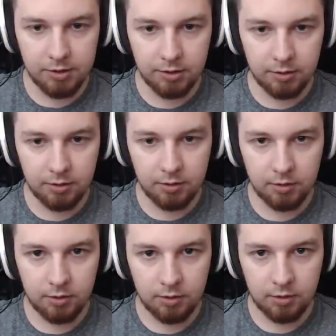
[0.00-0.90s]
czy...
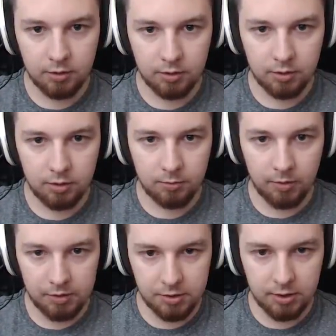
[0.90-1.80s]
Nie
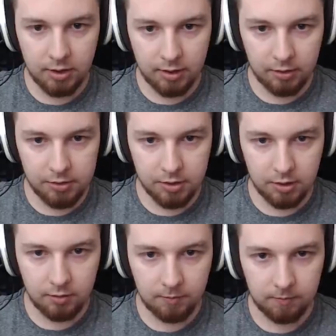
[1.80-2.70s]
Masz tam coś nikogo nie nie?
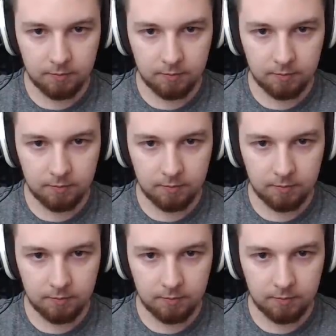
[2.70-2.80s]
było.